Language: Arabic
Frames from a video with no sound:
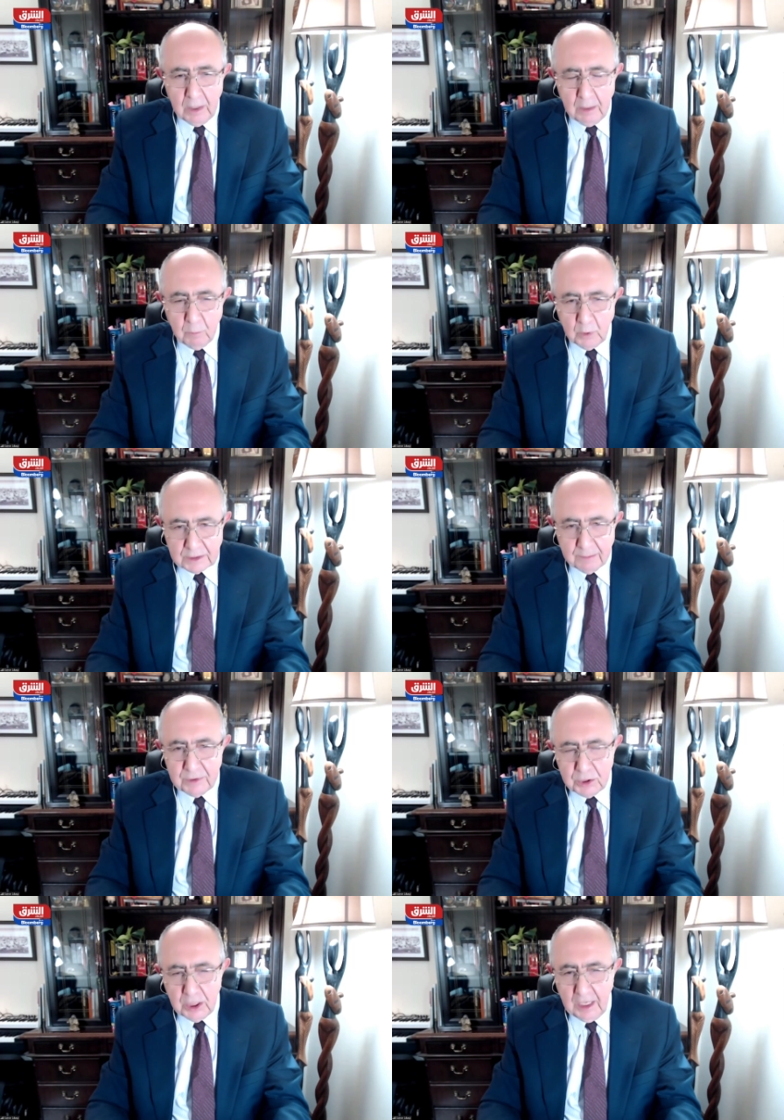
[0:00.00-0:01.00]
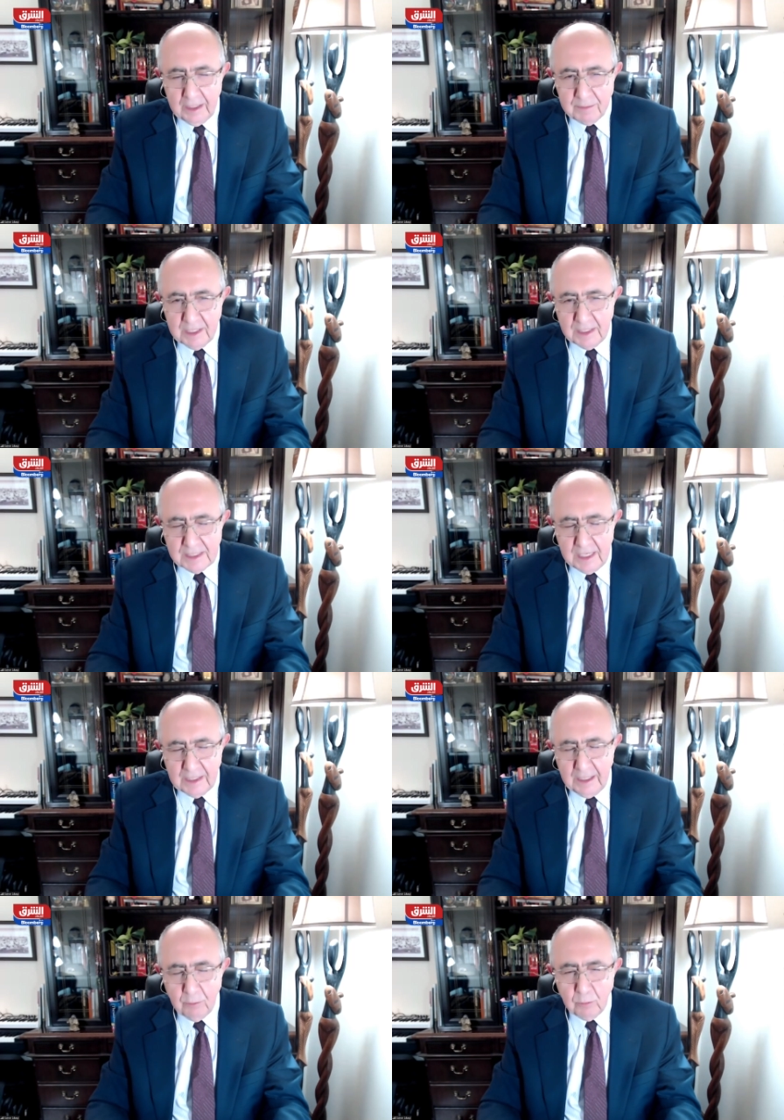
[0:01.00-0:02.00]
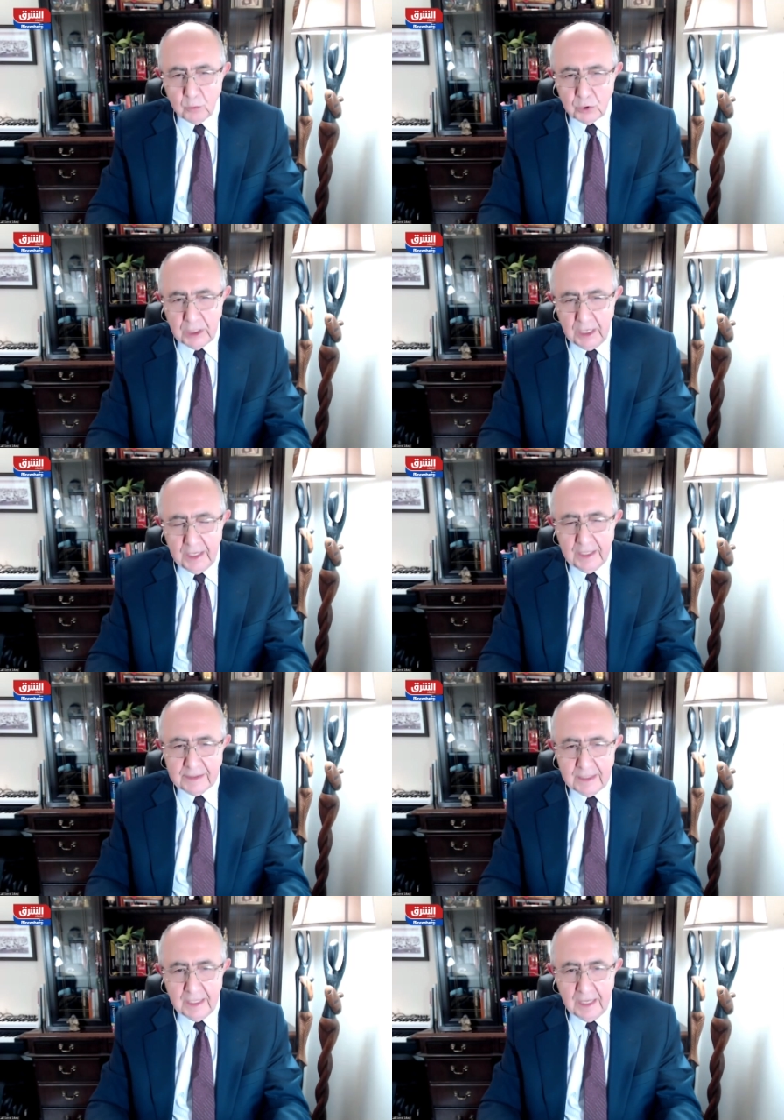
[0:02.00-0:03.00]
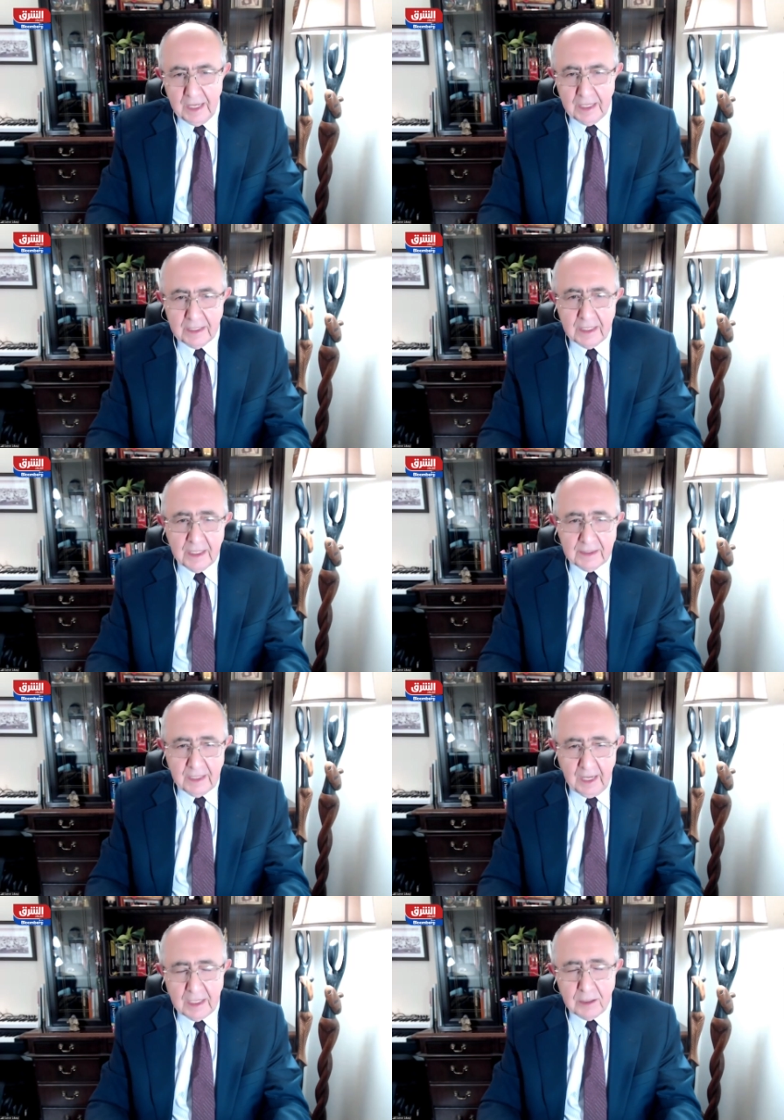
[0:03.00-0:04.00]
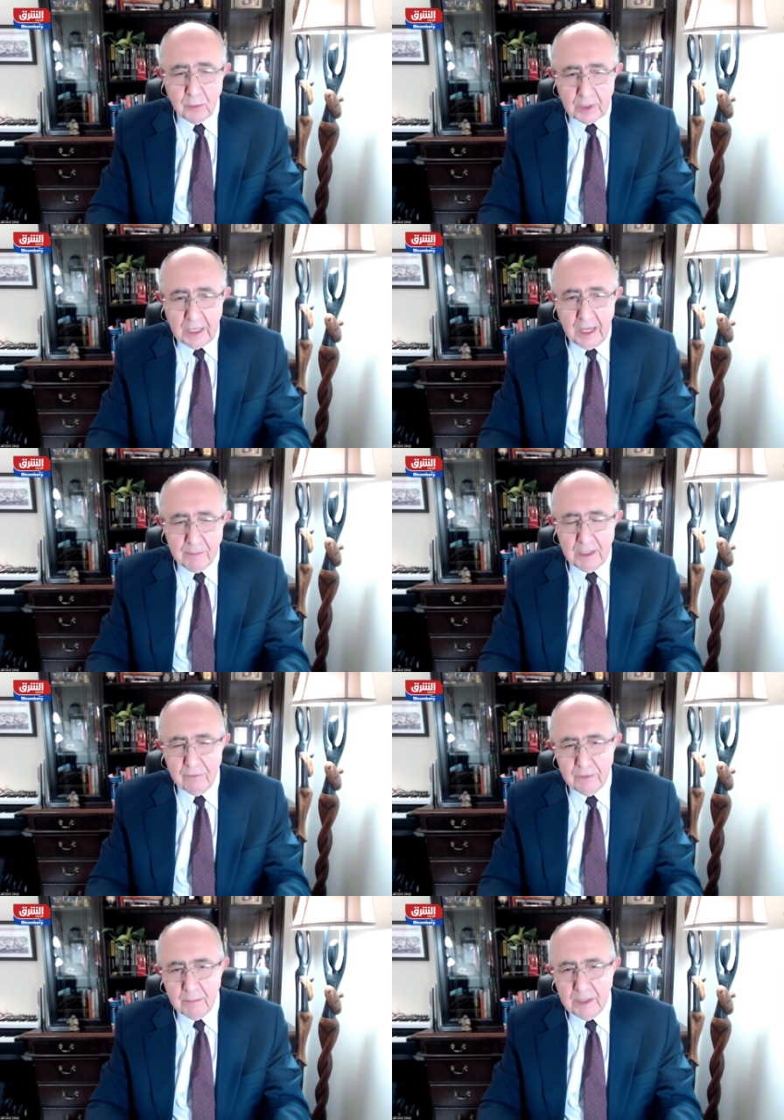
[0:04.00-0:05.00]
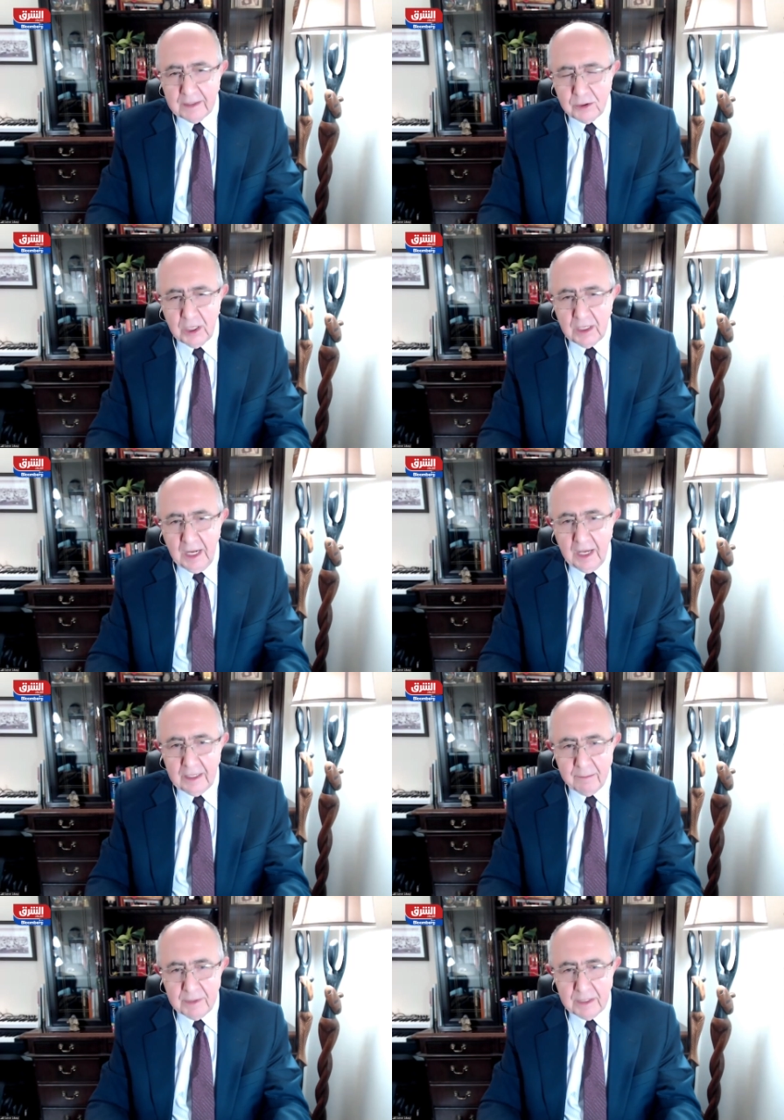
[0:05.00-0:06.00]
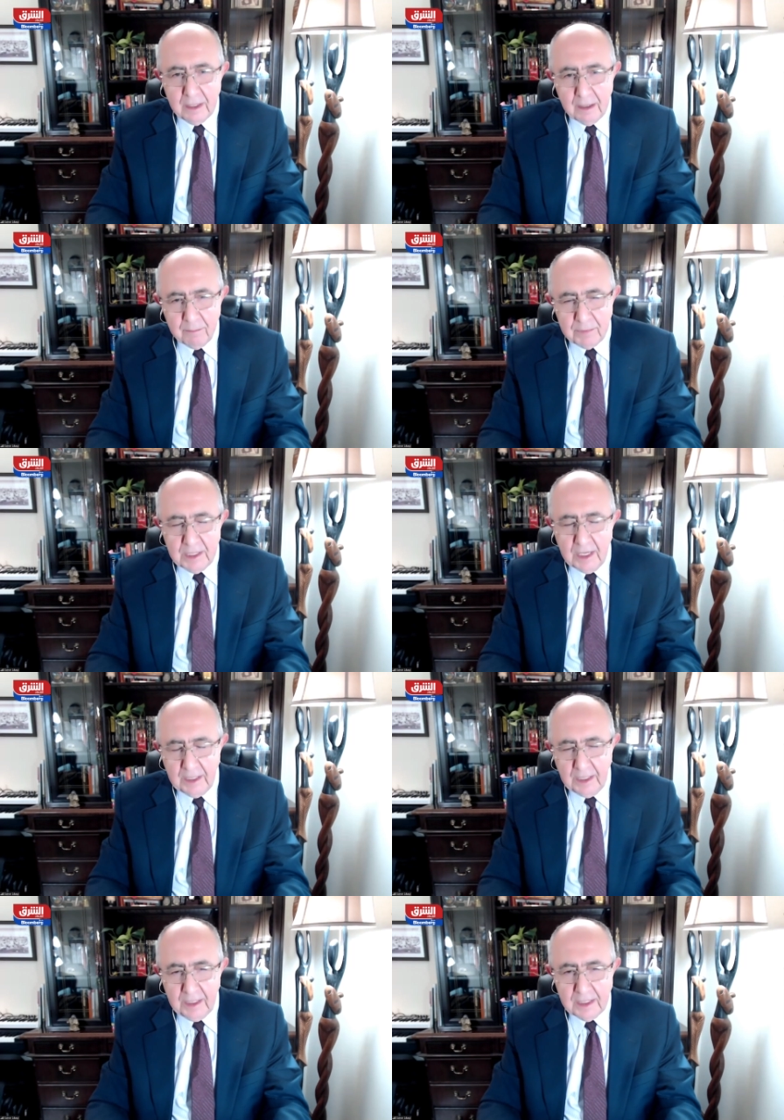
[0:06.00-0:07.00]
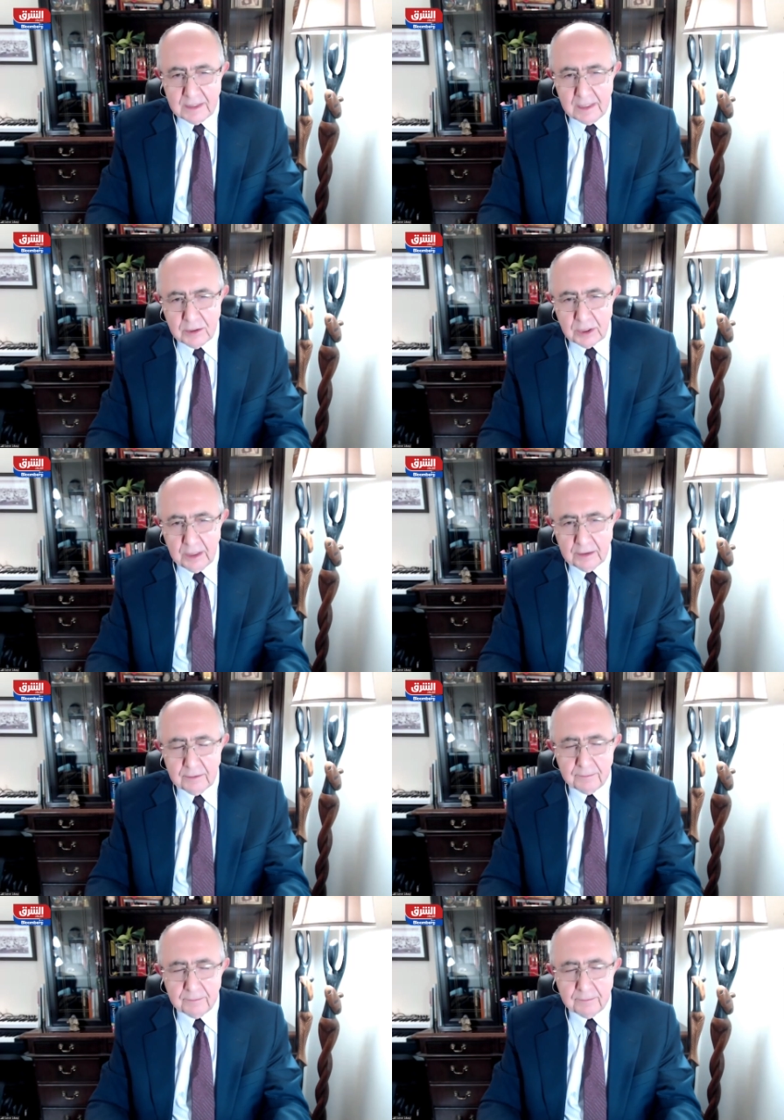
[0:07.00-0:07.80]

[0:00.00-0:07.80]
منظمه التجاره العالميه، لذلك نحن نشاهد الان تغير كامل في المناخ التجاري العالمي بناء على هذه الاجراءات.